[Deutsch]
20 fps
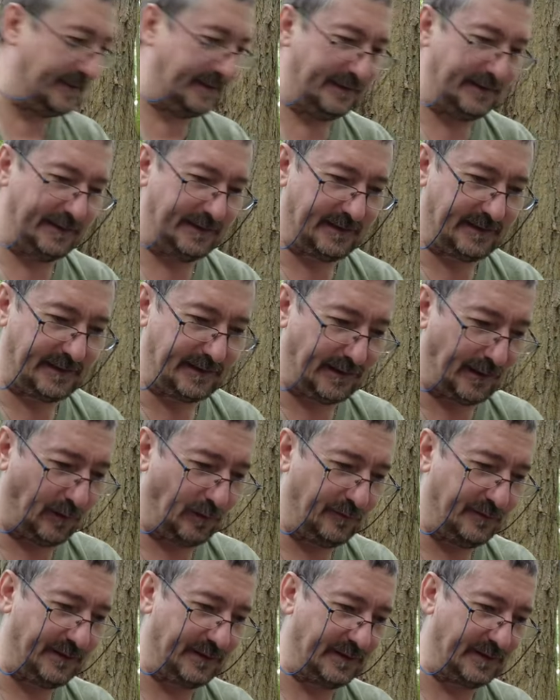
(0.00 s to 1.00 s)
ich nicht
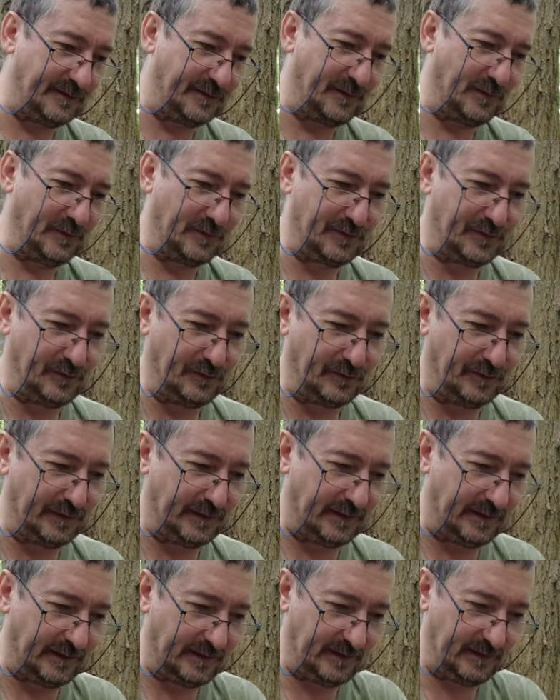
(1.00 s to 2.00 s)
genau, wie das
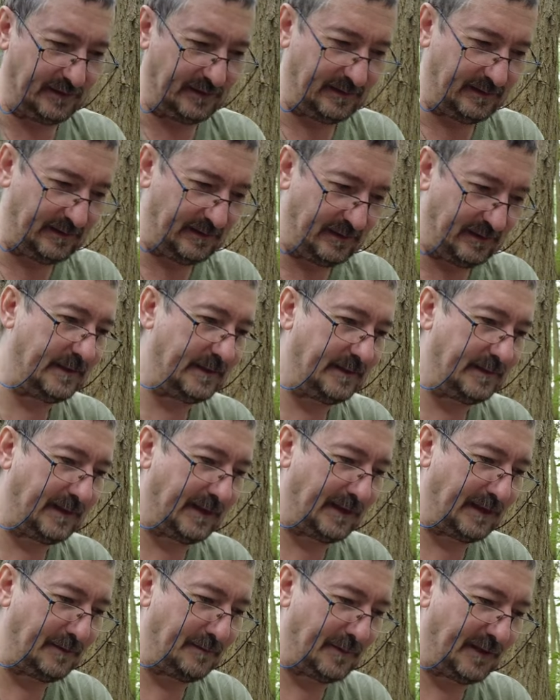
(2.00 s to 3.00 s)
funktioniert. Ich
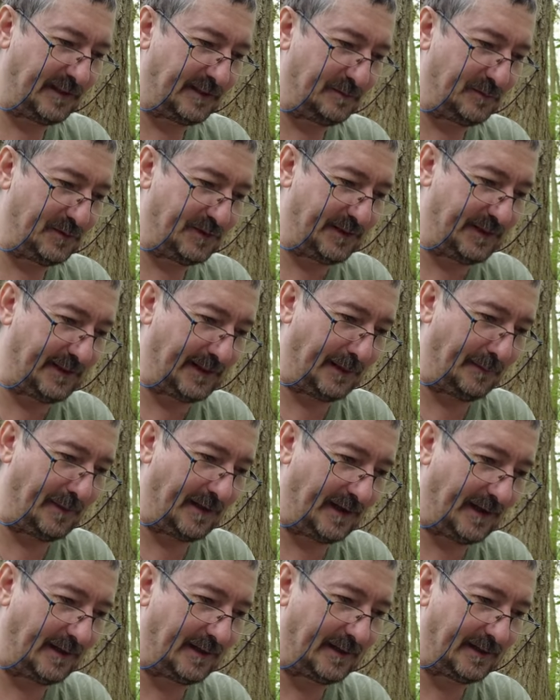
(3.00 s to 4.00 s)
denke mal, ich muss die
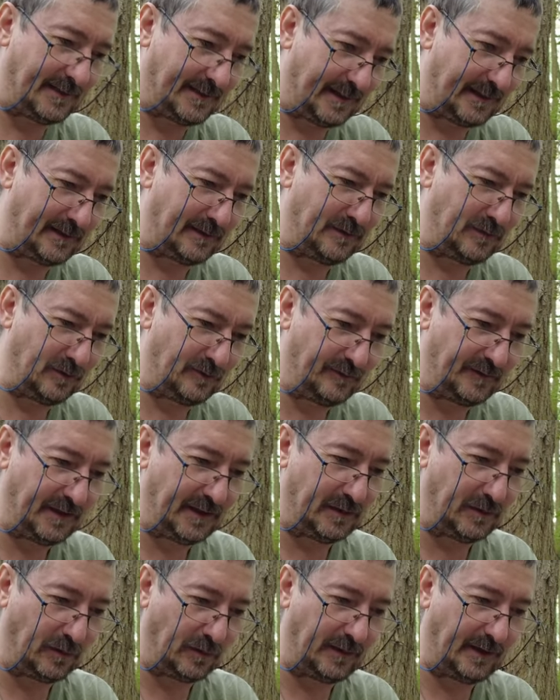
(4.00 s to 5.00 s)
Kamera resetten und
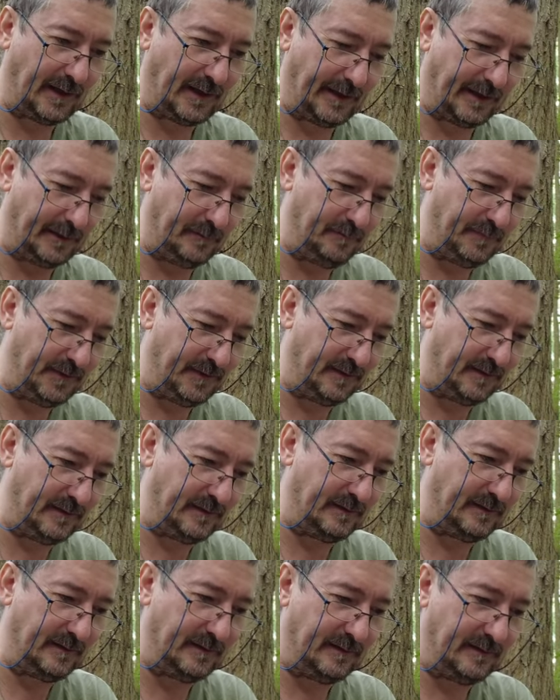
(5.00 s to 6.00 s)
wieder neu
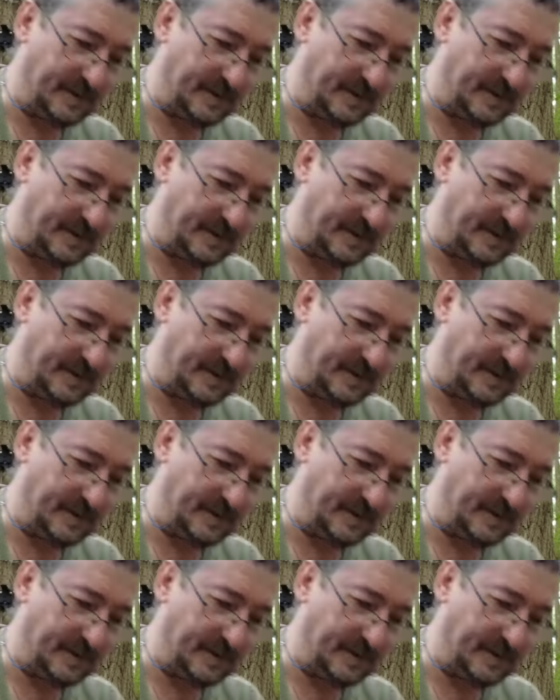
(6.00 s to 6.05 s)
einbinden.